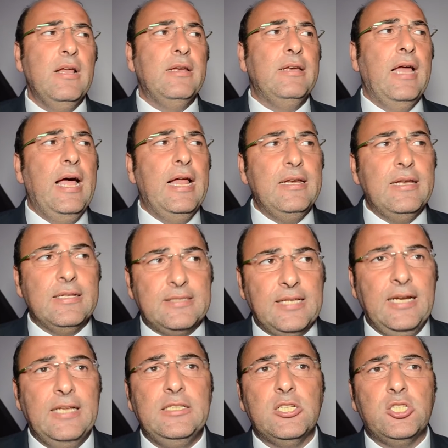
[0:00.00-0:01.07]
نقلنا
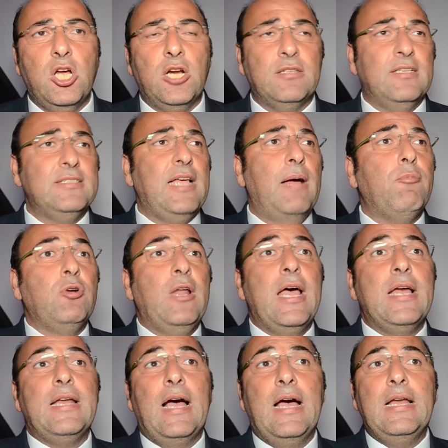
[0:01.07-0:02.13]
السنه دي لشهر تسعة
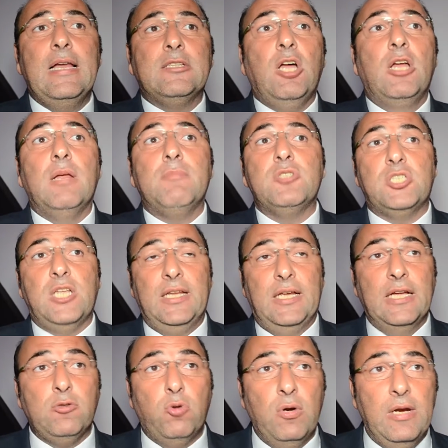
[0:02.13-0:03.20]
بناء على طلب
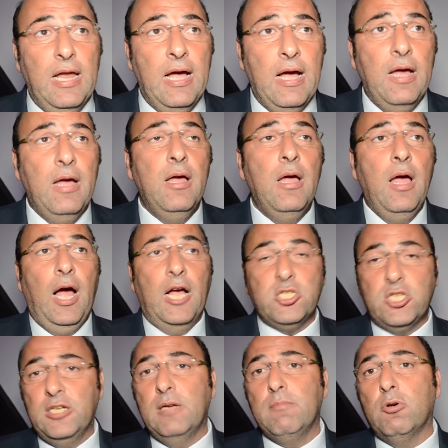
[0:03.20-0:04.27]
الشركات كلها
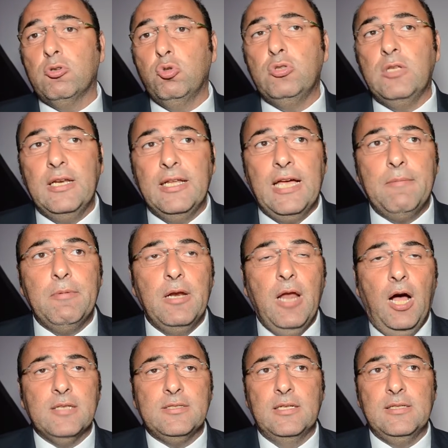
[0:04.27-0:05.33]
عشان المردود الايجابي اللي
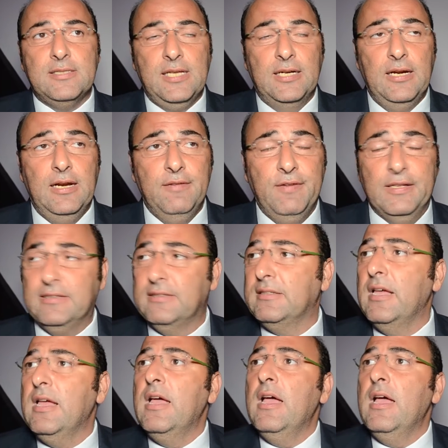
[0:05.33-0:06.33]
حصل السنه اللي فاتت